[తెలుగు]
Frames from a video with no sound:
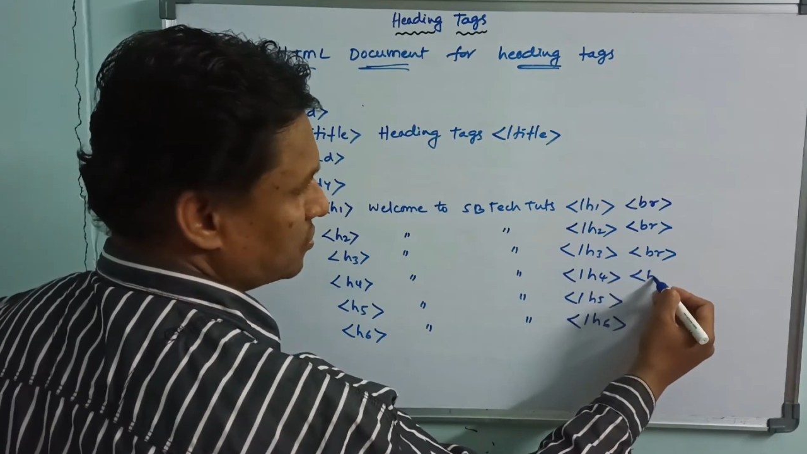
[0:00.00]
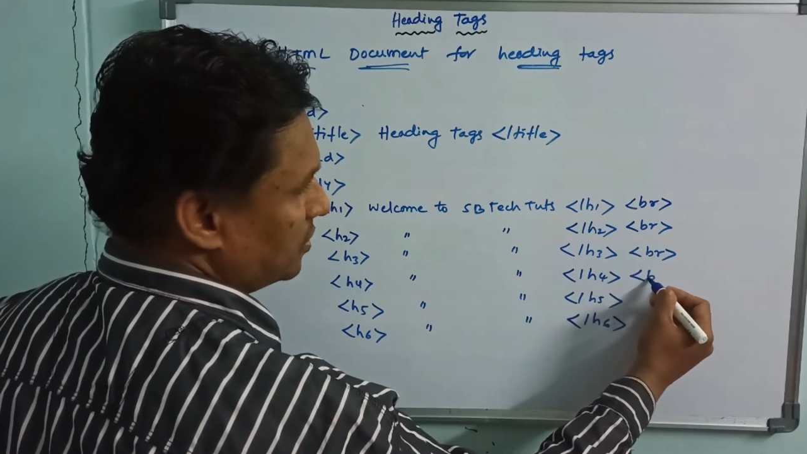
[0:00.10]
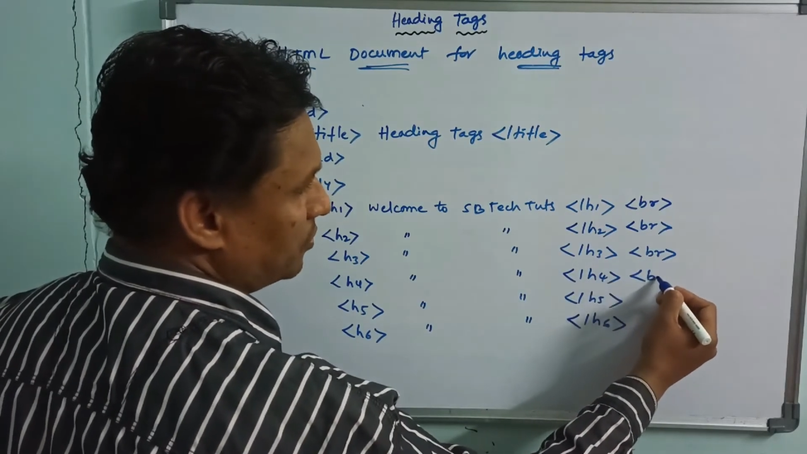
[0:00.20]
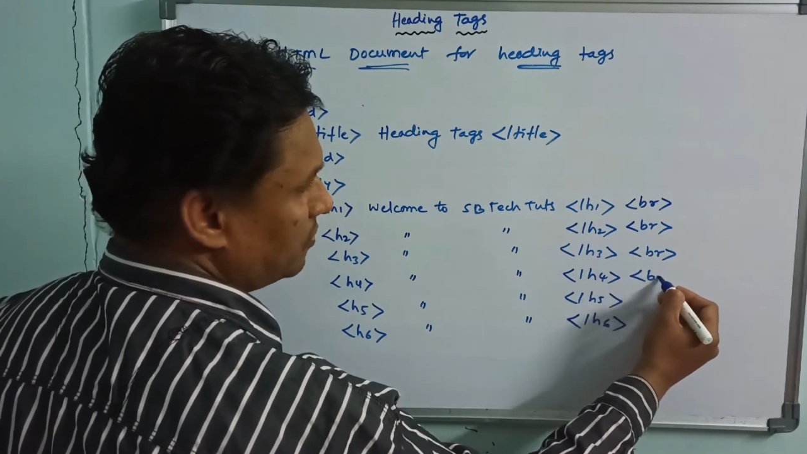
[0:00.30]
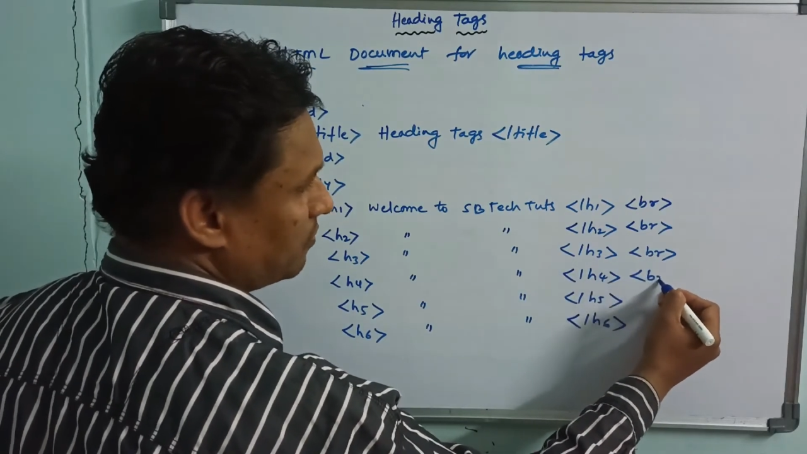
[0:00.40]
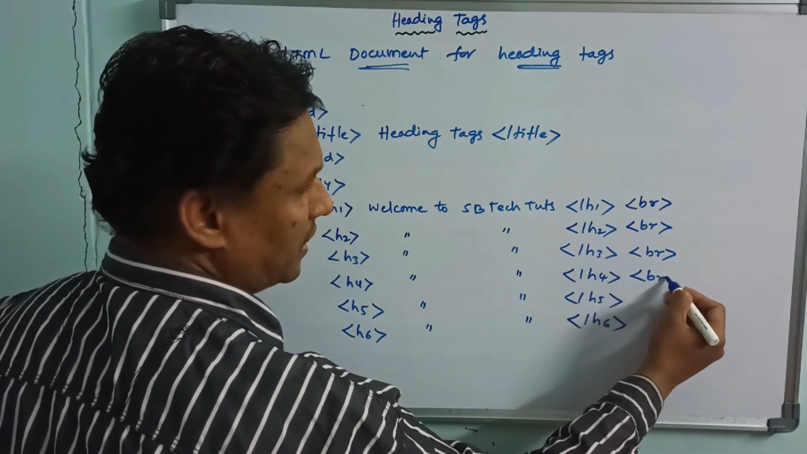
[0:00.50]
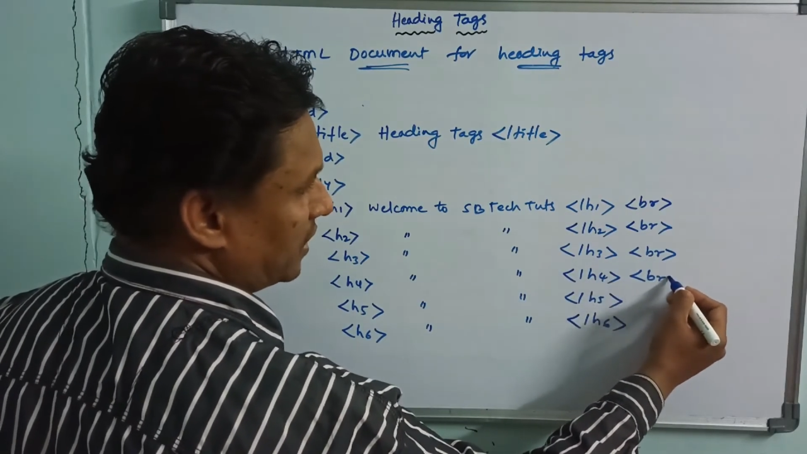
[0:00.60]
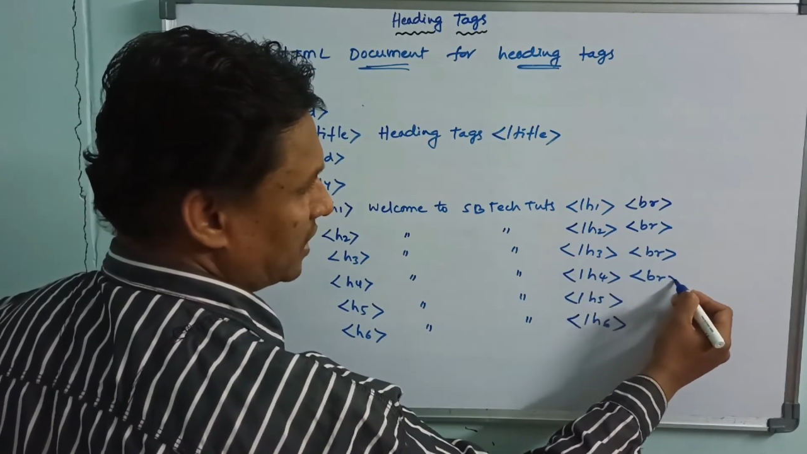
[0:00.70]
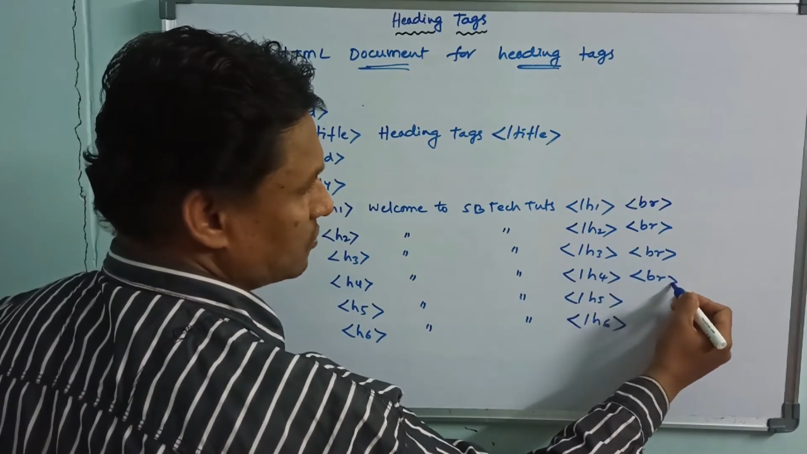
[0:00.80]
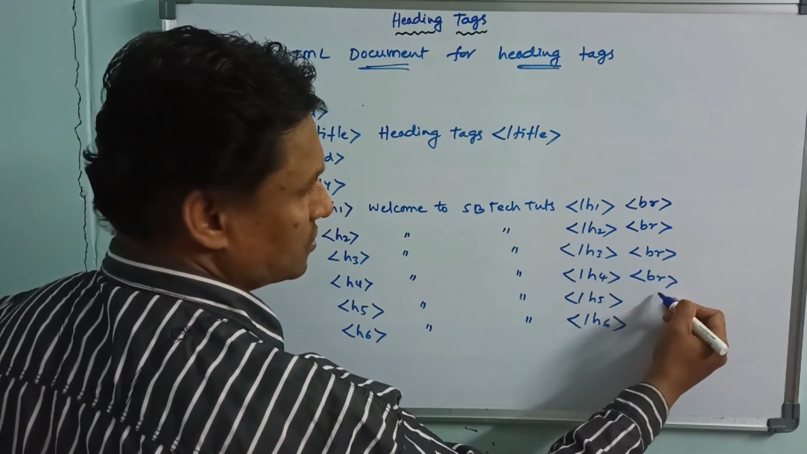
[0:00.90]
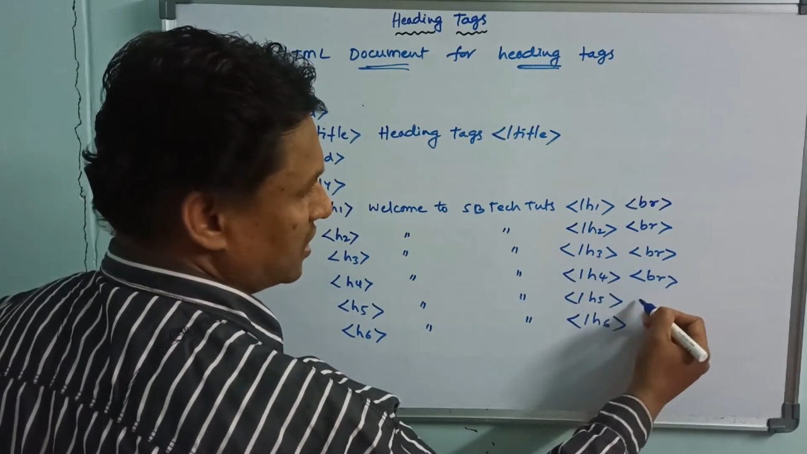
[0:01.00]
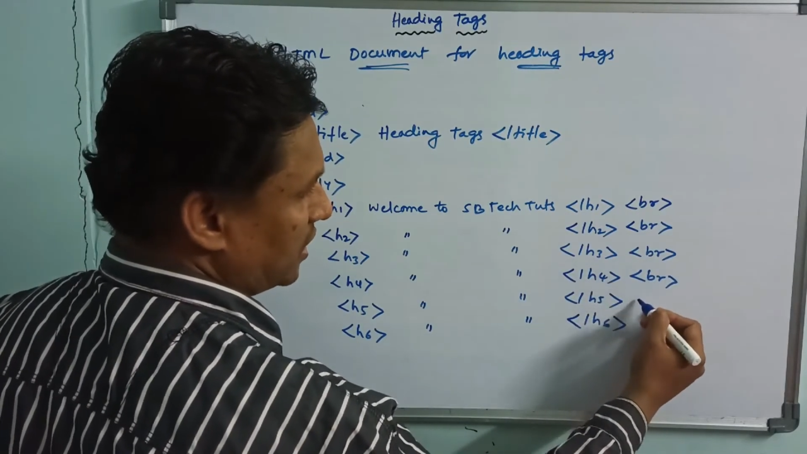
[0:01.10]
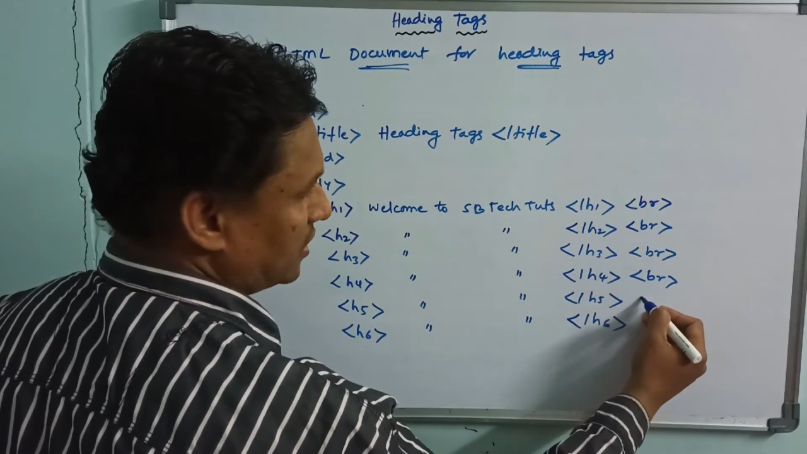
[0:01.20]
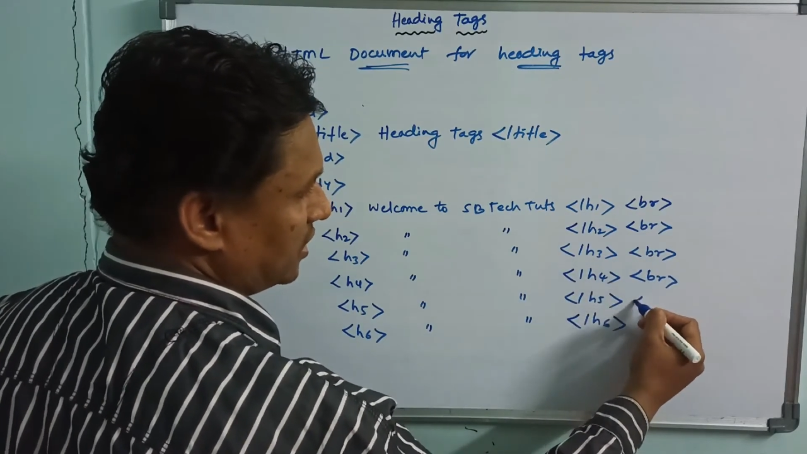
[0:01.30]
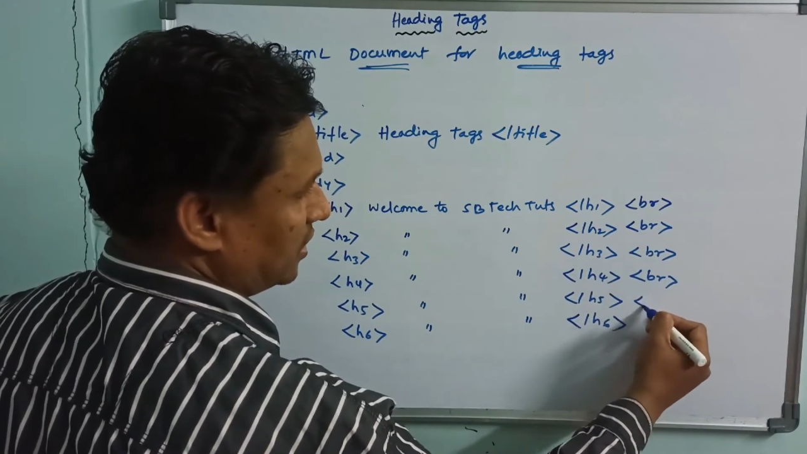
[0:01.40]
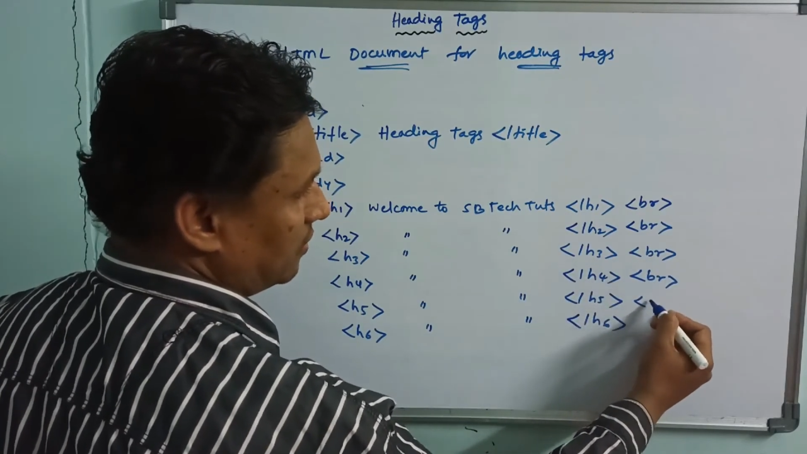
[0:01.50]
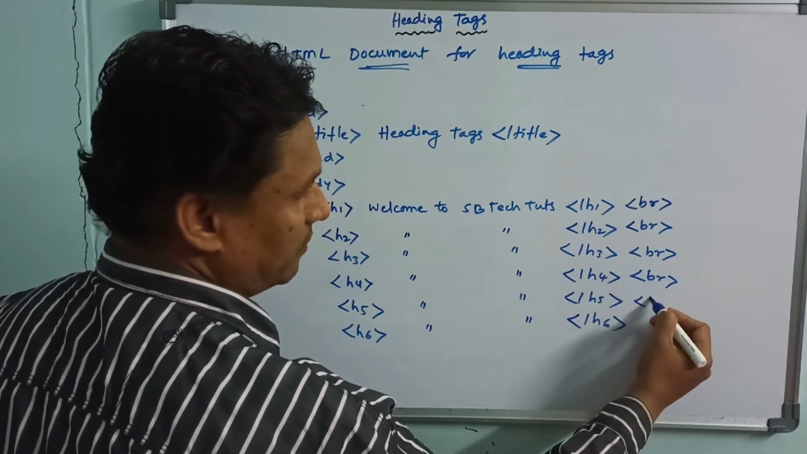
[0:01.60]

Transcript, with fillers: చూద్దాము ప్రాక్టికల్ చూసినట్లయితే